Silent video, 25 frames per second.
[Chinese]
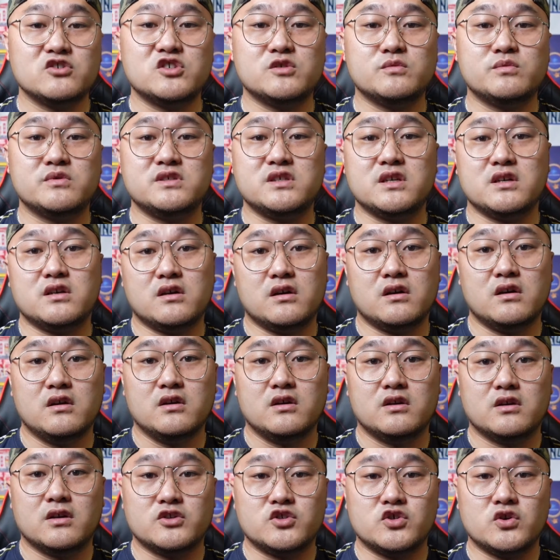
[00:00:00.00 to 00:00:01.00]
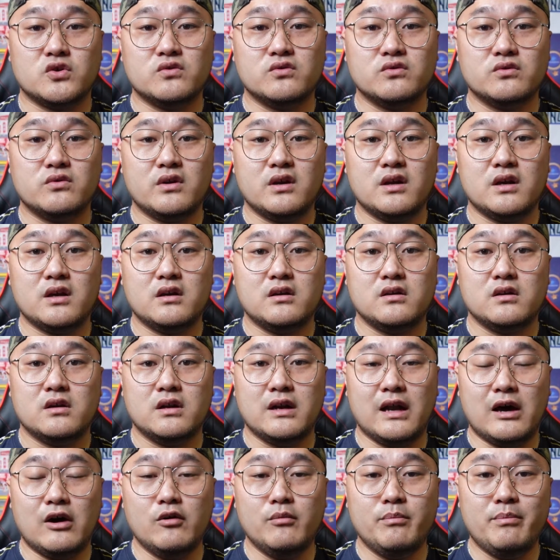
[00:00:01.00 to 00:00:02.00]
是不是这个球队
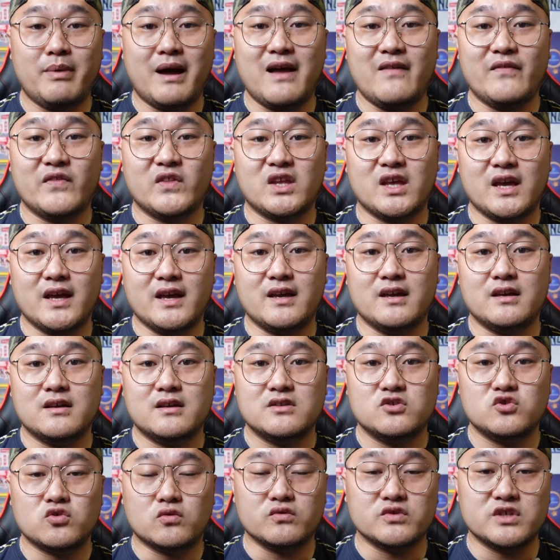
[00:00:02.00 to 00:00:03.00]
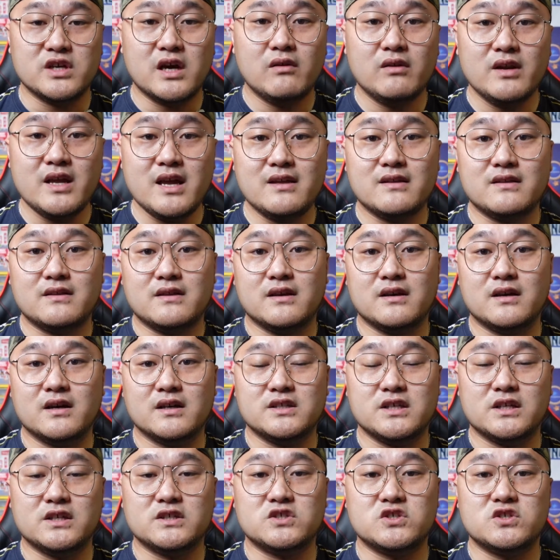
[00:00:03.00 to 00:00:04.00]
老板给总教练的
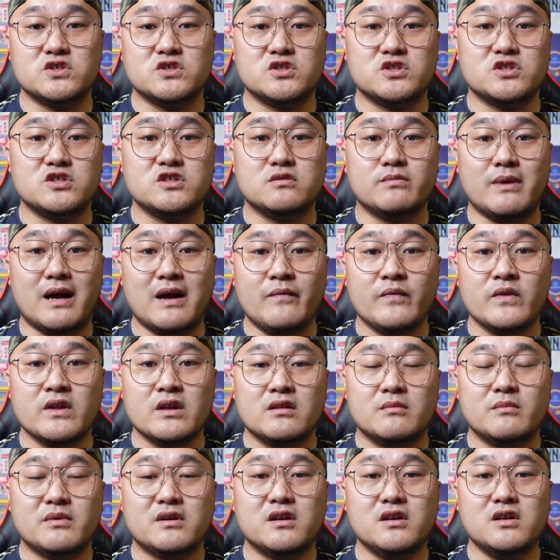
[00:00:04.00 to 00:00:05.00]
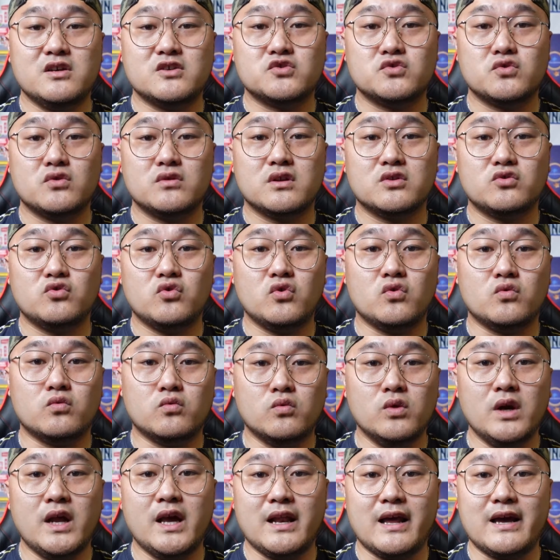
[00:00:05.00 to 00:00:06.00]
这个指示吧。那么可以说呢，对
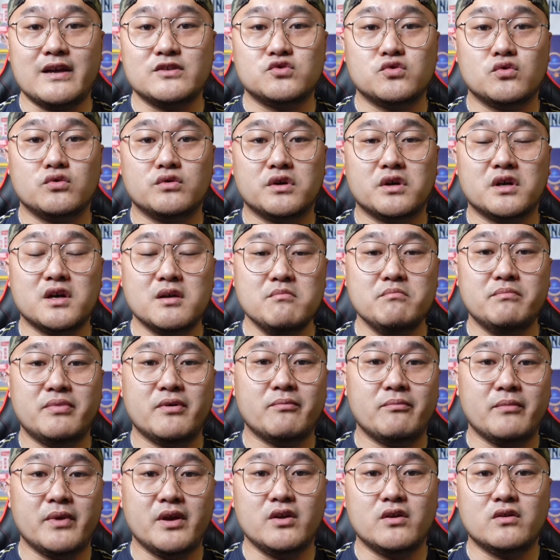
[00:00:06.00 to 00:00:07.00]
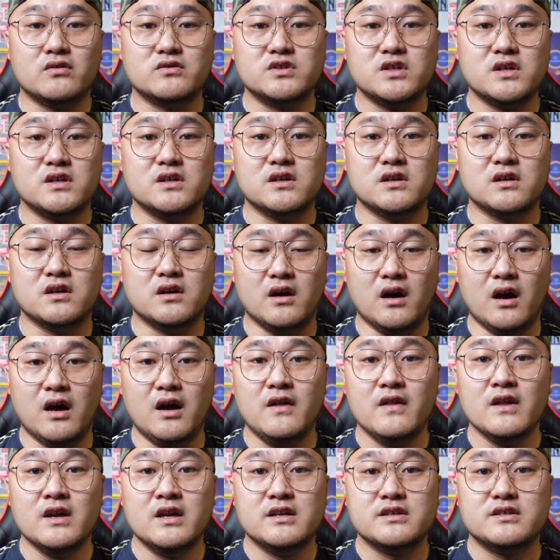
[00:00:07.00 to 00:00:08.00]
吴磊来说呢，根本没有任何
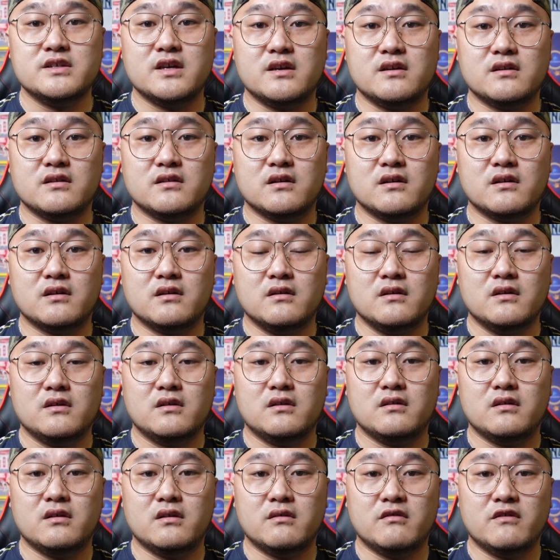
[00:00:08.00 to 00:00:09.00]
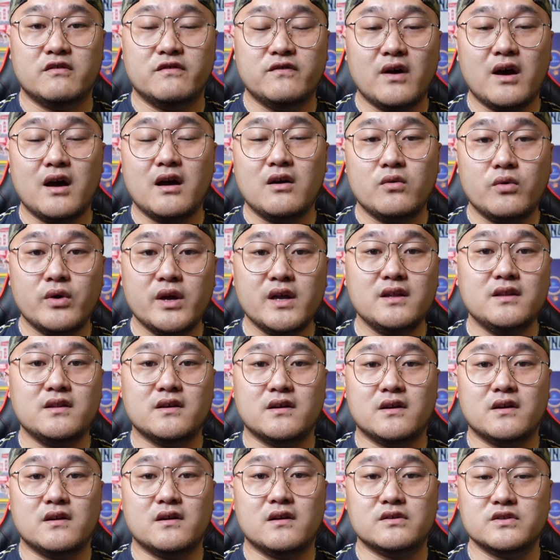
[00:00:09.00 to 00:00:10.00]
这个呃发挥
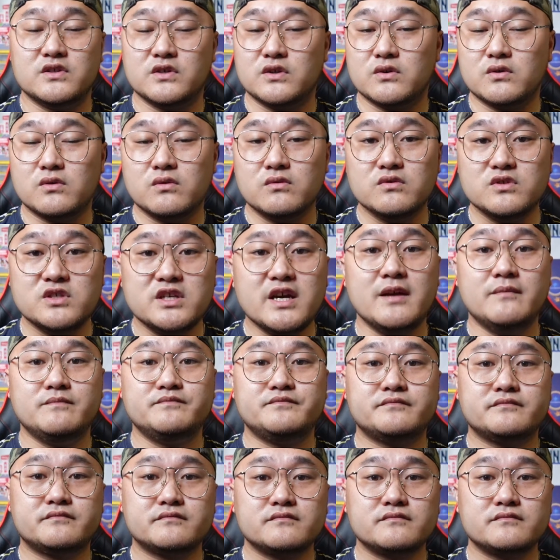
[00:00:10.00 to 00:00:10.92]
的这个空间。